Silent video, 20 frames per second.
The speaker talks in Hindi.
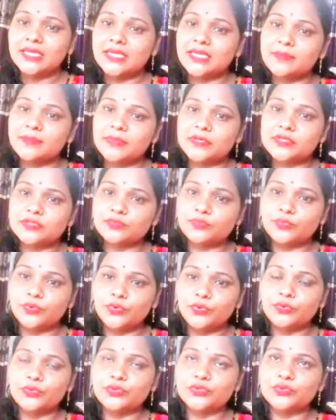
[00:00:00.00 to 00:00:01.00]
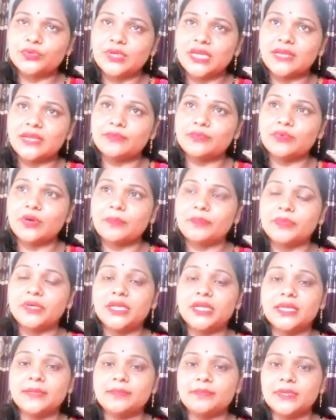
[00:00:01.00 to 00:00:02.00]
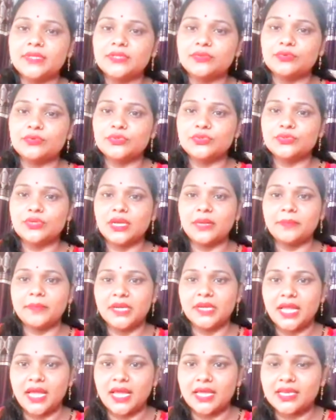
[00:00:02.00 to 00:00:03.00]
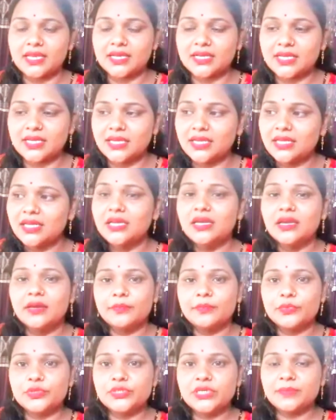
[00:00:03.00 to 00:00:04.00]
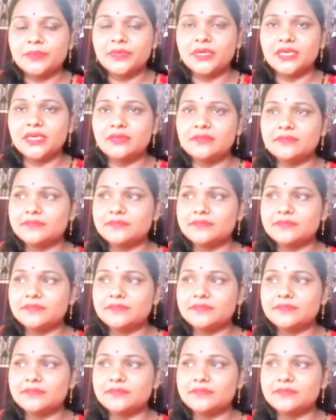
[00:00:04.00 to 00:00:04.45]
कि बस वो लोग जो है वो अपने हिम्मत को जो है बनाए रखें मुझे भी